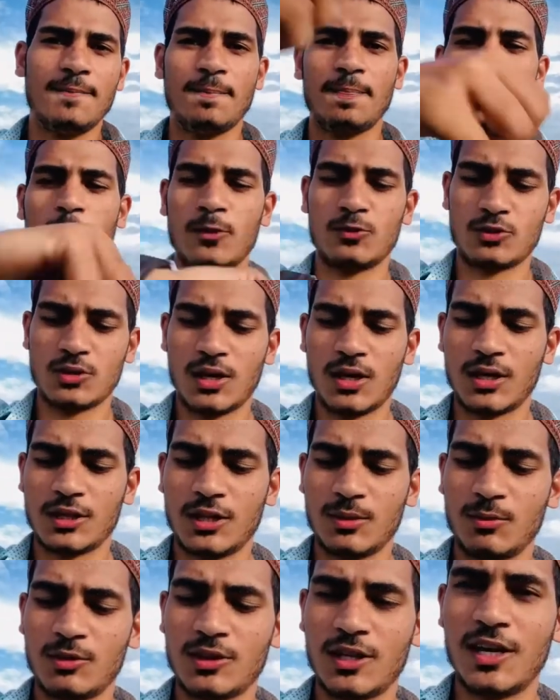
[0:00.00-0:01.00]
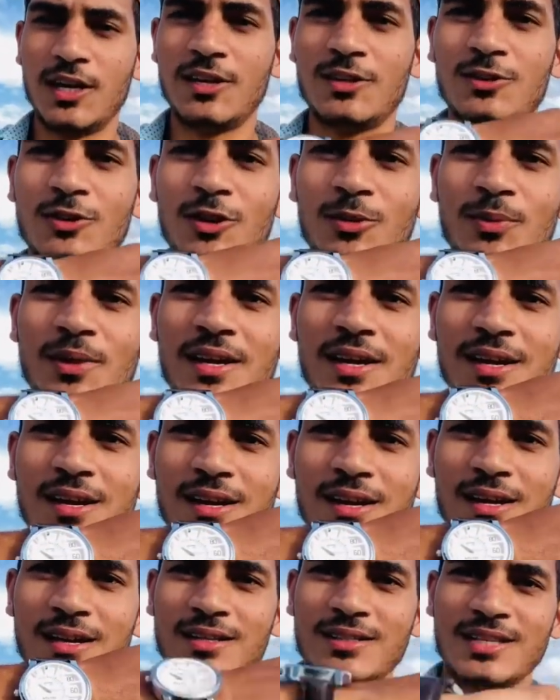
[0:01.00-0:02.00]
उसका ख़त्म होता है तो अभी
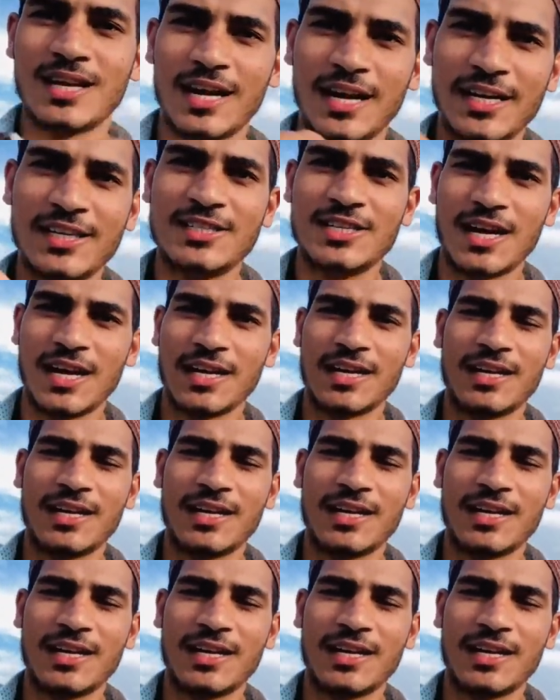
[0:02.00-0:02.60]
साढ़े चार के